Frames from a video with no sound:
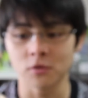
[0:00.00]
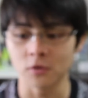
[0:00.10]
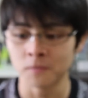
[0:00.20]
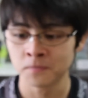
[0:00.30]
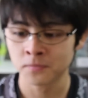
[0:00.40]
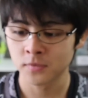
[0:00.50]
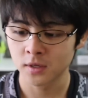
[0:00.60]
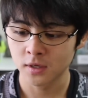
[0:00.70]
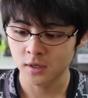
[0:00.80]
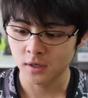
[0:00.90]
ど
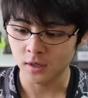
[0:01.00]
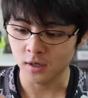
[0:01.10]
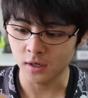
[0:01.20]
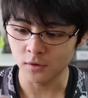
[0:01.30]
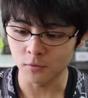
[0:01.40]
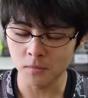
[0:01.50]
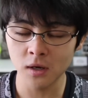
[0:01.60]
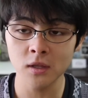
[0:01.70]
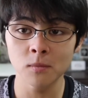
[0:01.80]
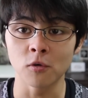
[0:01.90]
あの
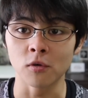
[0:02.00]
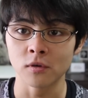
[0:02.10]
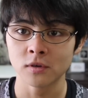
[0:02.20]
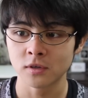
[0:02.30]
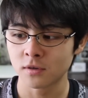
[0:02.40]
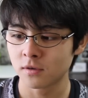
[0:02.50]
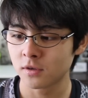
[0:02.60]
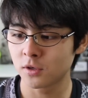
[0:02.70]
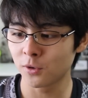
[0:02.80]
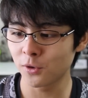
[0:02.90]
まあでも
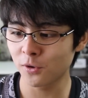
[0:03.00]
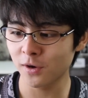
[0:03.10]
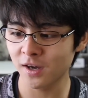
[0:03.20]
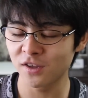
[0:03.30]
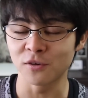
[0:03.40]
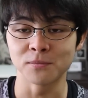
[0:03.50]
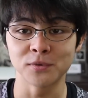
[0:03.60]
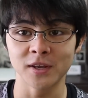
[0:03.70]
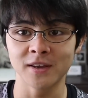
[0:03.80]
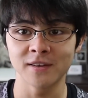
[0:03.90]
許容範囲の
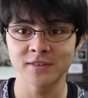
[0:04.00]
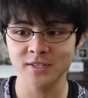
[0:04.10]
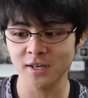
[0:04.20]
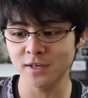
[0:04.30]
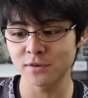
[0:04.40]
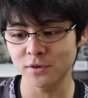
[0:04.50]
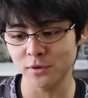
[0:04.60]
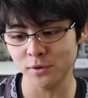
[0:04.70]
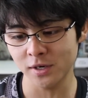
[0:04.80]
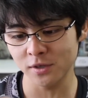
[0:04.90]
ブレ使える許
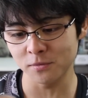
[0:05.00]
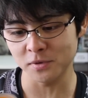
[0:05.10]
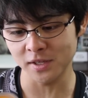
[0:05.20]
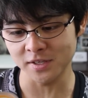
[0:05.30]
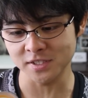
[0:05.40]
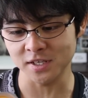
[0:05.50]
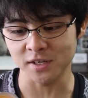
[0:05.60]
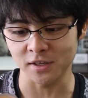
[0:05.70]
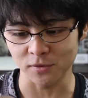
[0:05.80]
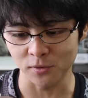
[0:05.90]
容範囲のブレなんじゃない
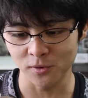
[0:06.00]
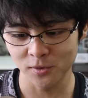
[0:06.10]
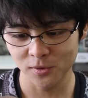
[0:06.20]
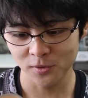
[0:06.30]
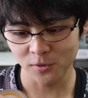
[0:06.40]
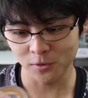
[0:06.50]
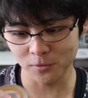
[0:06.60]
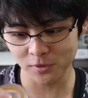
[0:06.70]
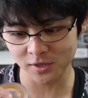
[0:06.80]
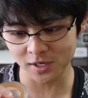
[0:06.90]
かなと
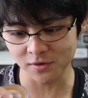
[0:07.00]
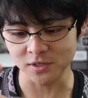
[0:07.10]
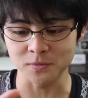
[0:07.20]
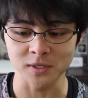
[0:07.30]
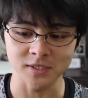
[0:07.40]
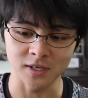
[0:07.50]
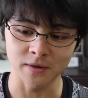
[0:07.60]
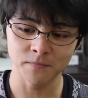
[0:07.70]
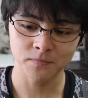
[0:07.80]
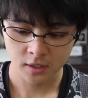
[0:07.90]
思ったりはします
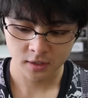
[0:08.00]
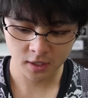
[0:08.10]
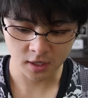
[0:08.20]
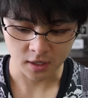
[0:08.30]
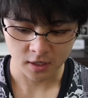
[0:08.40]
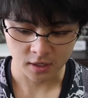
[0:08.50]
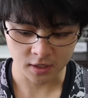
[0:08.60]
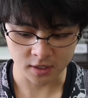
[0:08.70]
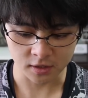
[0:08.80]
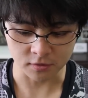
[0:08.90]
ねで、
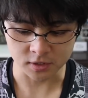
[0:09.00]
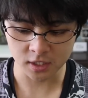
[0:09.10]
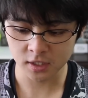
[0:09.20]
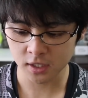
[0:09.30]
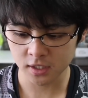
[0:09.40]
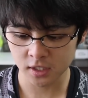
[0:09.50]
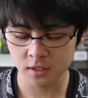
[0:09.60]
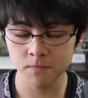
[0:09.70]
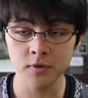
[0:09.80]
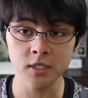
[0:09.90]
えー、っと全体的
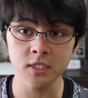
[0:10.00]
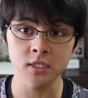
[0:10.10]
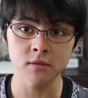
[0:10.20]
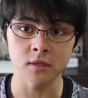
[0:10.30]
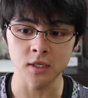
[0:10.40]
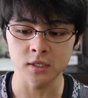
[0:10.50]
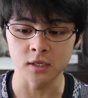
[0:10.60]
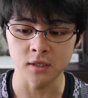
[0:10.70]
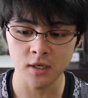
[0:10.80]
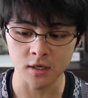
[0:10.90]
にプラスチックででき
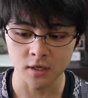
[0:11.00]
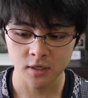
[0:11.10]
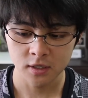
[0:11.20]
ていて